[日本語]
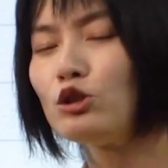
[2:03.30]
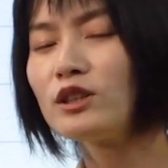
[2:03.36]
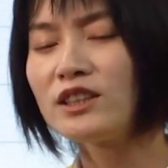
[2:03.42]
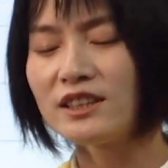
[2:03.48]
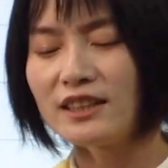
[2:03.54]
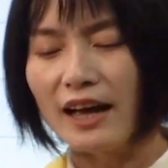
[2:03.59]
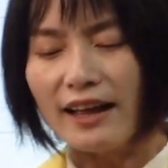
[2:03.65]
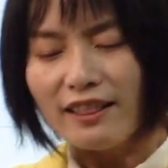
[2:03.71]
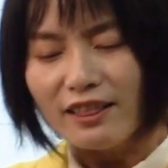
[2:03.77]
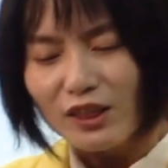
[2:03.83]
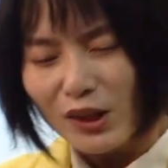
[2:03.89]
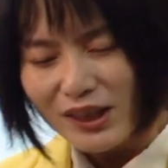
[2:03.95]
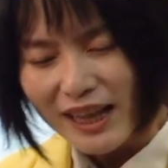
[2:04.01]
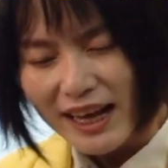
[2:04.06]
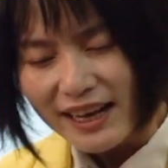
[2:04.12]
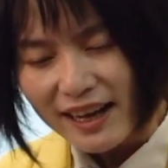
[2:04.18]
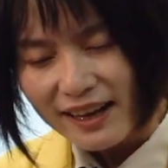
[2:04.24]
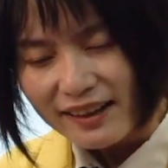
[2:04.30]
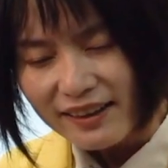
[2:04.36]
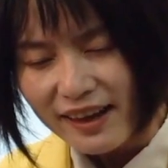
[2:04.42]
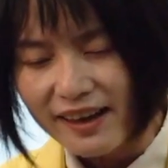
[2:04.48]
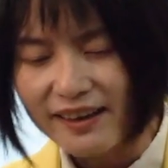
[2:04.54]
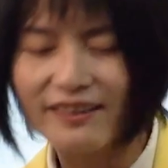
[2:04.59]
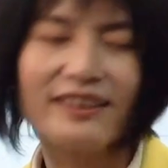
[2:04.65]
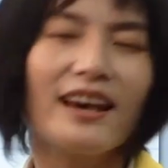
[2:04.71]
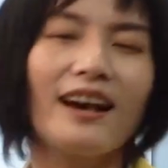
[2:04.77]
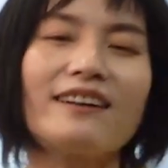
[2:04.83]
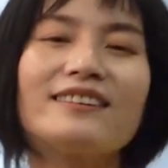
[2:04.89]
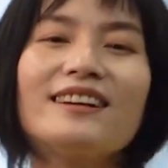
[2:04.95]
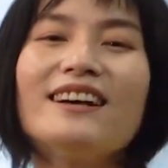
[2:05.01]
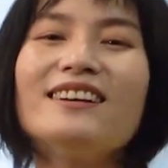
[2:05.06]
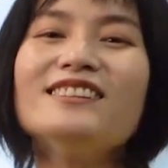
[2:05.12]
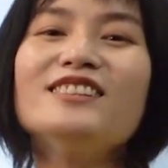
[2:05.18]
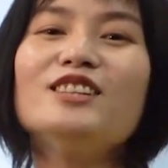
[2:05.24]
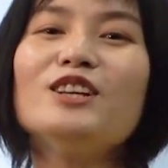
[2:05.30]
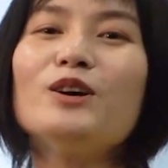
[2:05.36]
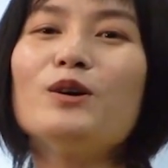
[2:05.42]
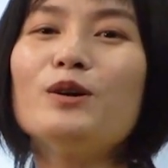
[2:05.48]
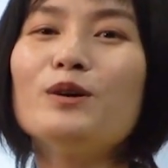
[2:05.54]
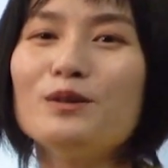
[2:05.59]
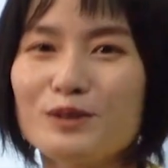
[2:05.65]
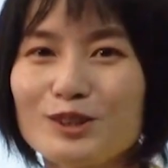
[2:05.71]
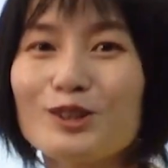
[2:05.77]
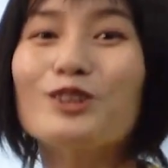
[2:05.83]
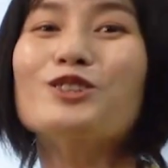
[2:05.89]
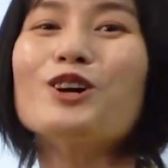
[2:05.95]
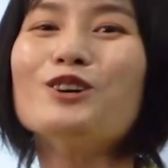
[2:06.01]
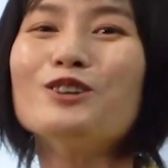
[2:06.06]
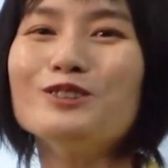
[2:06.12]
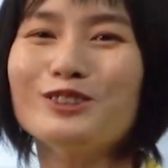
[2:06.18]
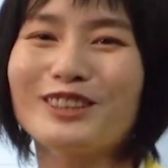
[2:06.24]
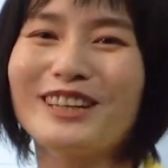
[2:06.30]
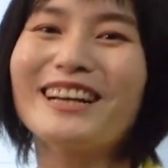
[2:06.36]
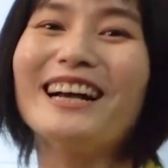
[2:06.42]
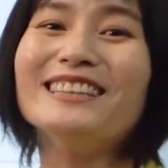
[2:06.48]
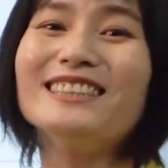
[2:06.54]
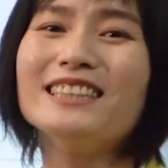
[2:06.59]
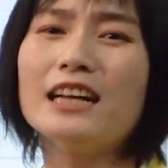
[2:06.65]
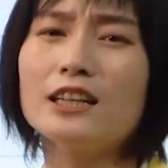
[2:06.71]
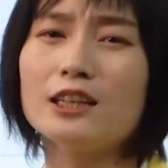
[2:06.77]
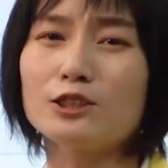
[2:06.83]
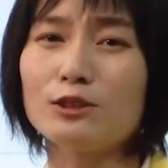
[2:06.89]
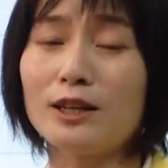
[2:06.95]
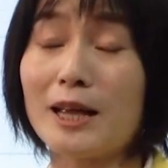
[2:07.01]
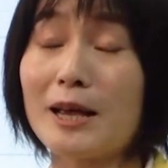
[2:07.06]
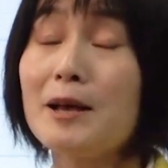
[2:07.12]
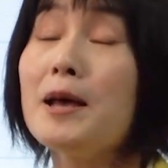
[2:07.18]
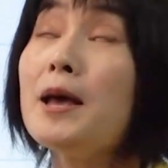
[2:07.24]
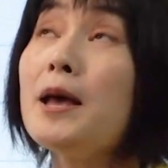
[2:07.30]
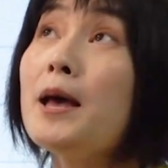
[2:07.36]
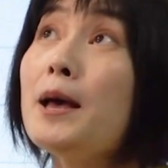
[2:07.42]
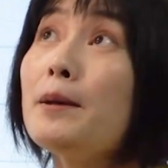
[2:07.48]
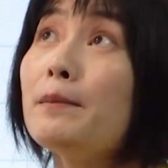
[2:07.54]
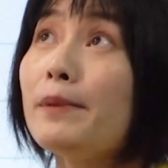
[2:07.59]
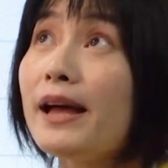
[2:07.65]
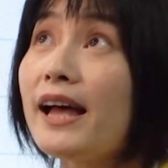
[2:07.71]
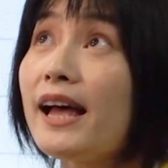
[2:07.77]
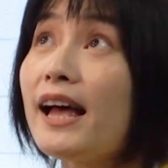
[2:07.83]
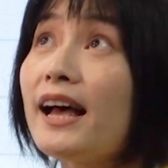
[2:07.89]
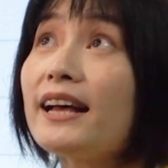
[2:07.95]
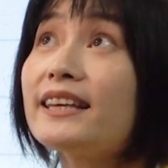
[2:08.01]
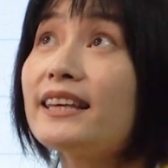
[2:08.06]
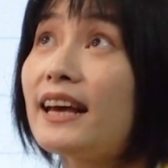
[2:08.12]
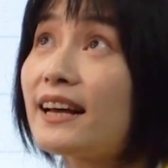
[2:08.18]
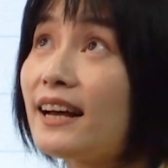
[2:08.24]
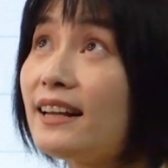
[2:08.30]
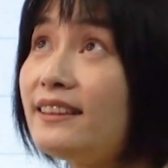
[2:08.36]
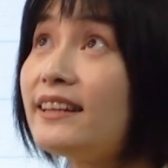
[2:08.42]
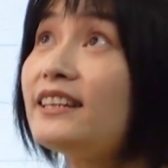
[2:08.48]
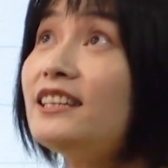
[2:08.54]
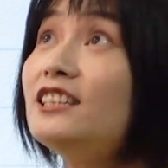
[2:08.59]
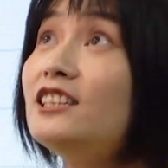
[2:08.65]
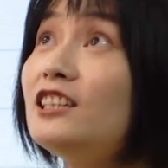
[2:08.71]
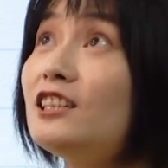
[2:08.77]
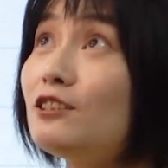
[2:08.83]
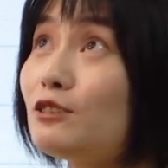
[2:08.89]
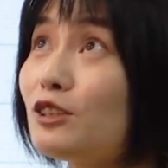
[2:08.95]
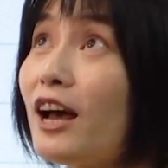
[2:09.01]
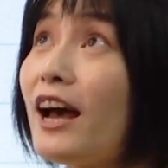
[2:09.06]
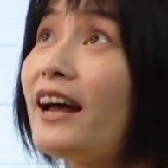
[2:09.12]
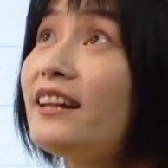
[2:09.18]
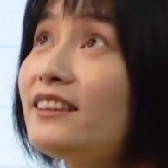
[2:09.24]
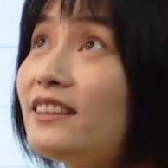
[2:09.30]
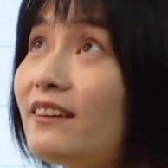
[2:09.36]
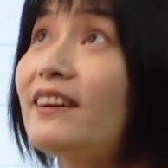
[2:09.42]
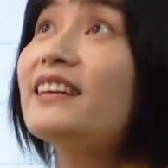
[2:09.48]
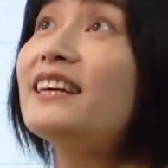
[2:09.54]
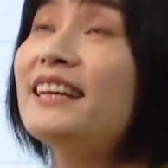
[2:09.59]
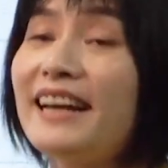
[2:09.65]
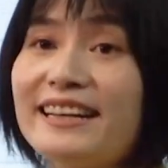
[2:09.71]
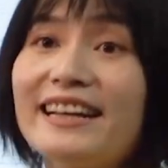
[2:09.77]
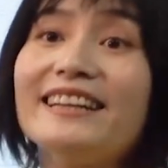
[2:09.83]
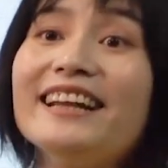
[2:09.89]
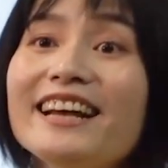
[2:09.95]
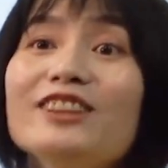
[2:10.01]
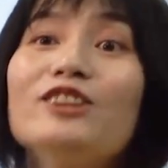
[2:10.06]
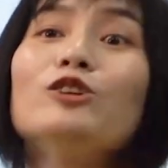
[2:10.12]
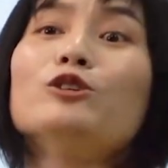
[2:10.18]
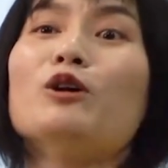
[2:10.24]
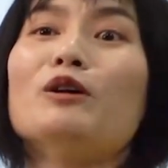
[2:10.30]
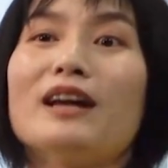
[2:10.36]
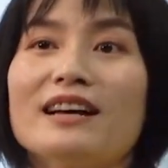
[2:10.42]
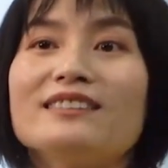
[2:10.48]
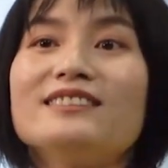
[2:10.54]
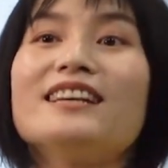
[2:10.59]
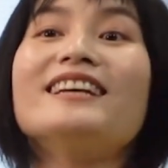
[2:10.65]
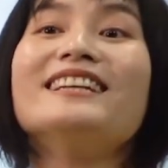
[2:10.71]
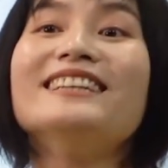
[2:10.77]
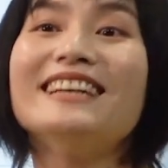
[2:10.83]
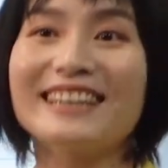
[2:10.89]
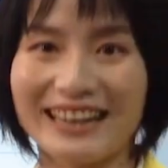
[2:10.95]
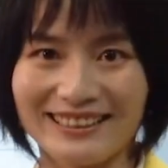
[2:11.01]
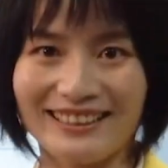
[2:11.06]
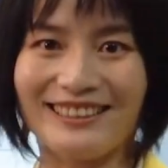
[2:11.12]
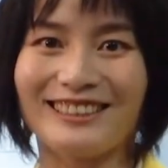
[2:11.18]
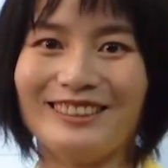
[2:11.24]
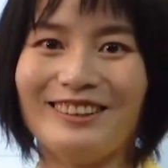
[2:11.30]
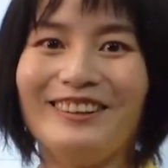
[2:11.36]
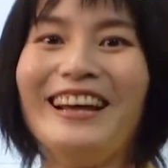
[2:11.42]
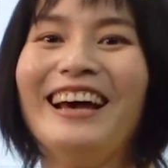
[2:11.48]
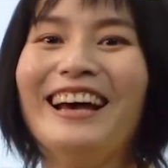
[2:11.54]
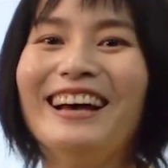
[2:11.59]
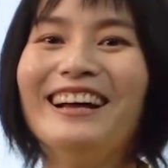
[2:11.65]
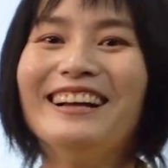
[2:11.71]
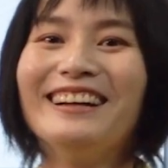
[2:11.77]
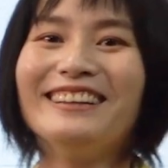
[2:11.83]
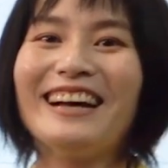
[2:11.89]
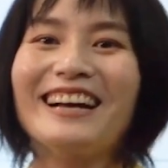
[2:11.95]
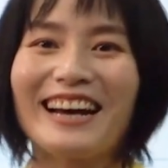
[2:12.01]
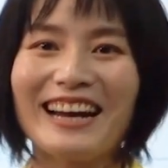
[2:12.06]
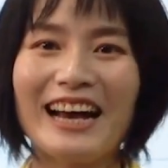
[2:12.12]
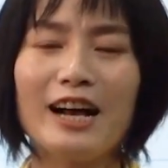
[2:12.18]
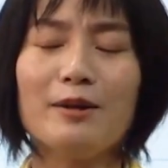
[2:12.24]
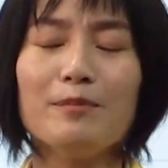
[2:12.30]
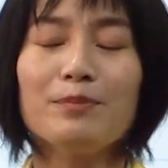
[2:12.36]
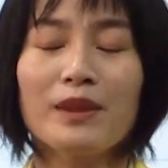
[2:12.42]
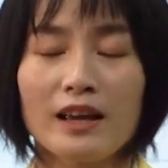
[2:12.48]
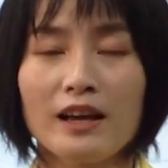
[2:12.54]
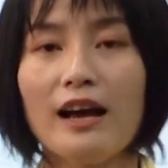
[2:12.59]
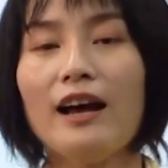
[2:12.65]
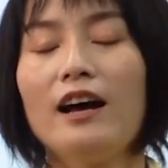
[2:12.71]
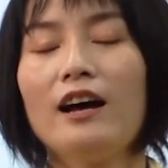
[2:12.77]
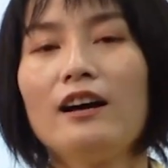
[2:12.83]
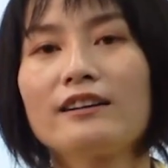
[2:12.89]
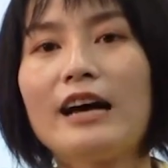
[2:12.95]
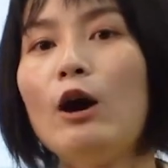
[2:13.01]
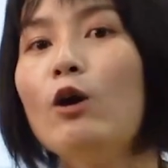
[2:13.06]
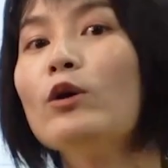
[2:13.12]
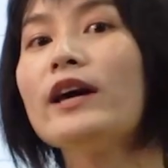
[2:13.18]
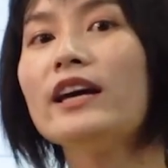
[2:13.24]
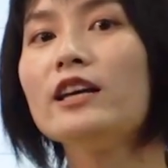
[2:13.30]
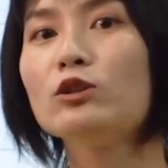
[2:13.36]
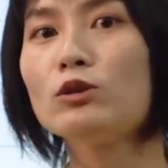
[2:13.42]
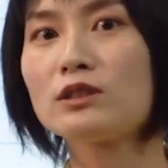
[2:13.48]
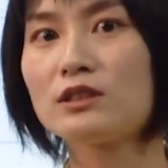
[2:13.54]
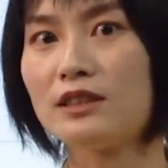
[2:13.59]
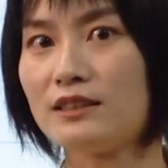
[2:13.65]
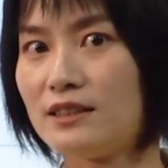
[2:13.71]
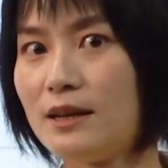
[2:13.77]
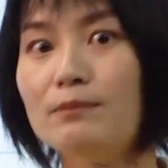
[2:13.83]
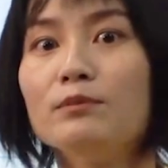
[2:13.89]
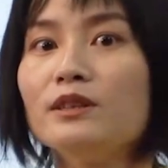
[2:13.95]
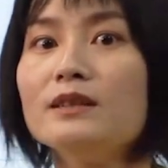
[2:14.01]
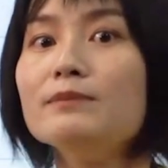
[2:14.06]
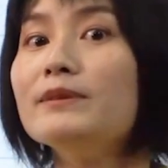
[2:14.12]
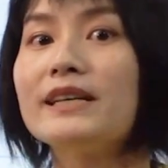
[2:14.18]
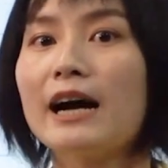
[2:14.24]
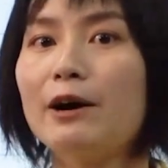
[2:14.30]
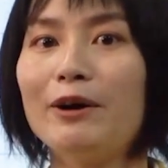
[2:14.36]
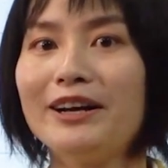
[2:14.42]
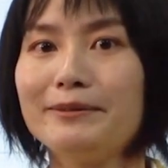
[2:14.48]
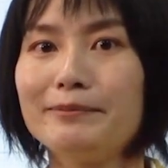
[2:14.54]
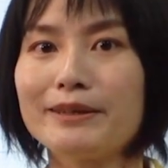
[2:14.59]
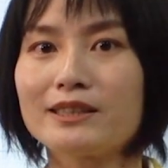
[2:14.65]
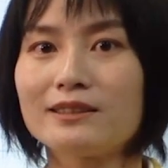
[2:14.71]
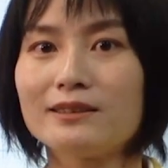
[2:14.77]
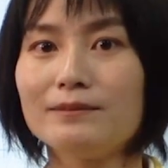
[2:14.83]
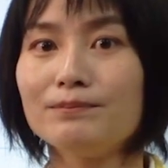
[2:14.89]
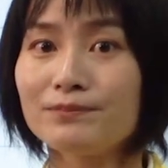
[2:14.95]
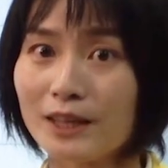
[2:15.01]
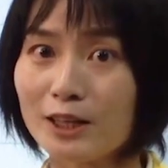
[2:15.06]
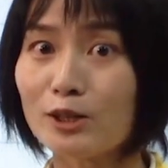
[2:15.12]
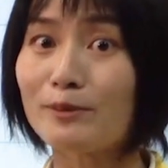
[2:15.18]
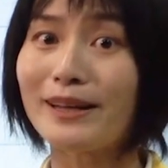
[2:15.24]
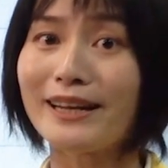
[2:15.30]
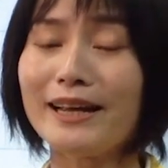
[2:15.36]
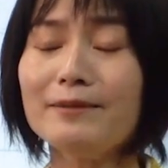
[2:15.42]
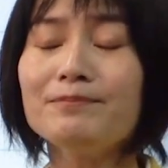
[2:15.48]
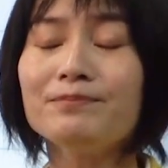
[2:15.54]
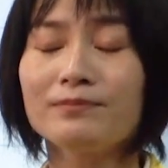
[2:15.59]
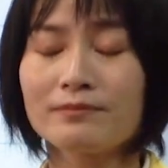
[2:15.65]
感の中で客観性を装うって感じなんですので、ね、まあ、客観的に言うと、あんたは綺麗だねというような責任感ですので。だから、あ顔芸一つで全部意味変わります。例えばね、